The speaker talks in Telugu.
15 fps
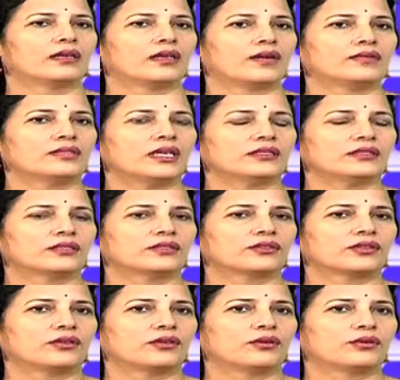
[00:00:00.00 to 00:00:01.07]
నవజాత
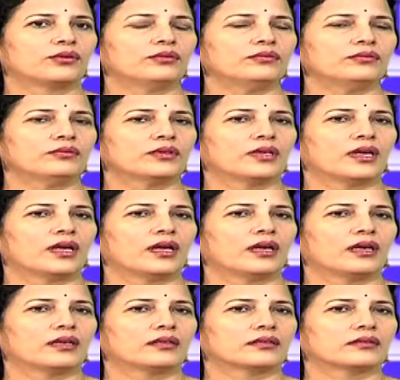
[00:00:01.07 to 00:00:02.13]
శిశుల్లో
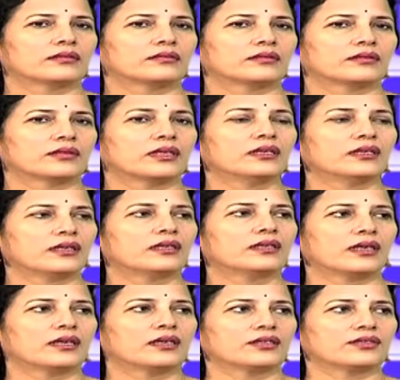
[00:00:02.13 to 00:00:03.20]
క్లినికల్
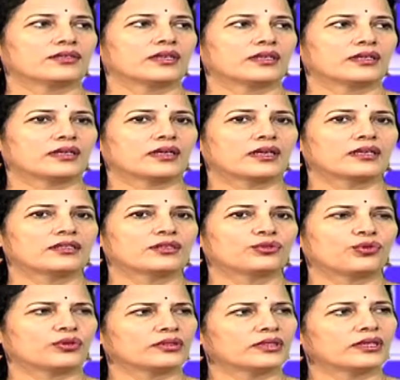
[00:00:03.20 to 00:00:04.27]
కండిషన్ అంటే కండిషన్
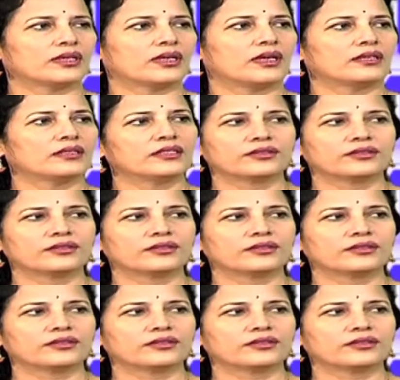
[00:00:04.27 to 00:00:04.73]
తొందరగా